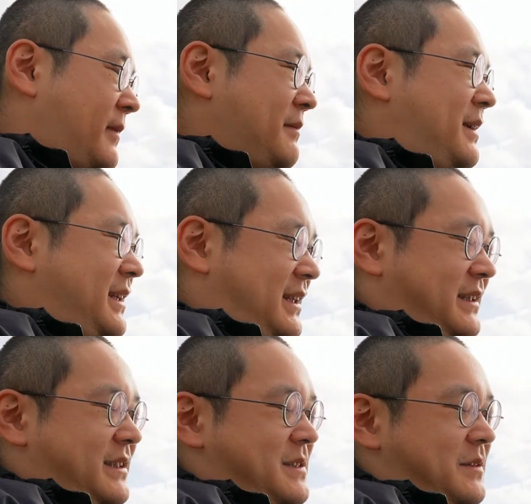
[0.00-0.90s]
まだな
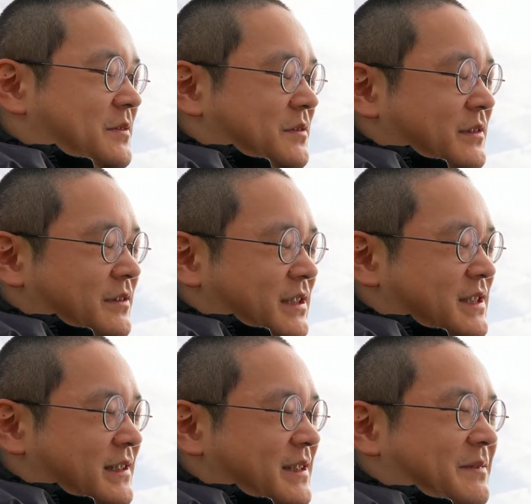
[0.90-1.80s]
んですけどというか
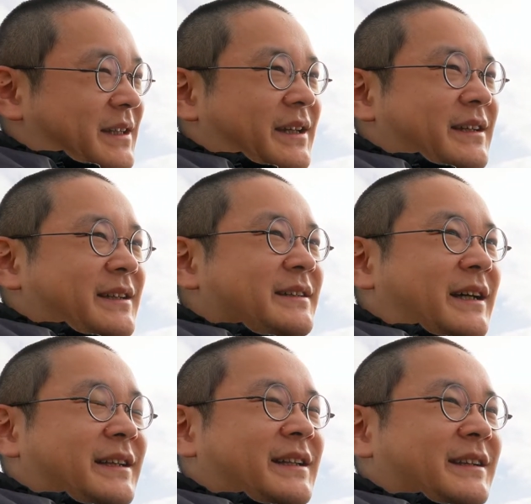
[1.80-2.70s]
さっきまで
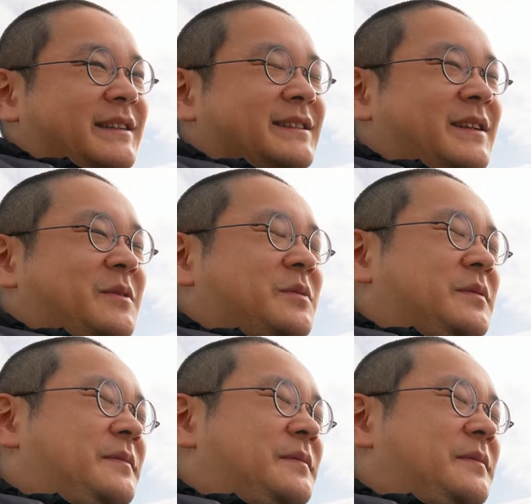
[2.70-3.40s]
やってたんですけどい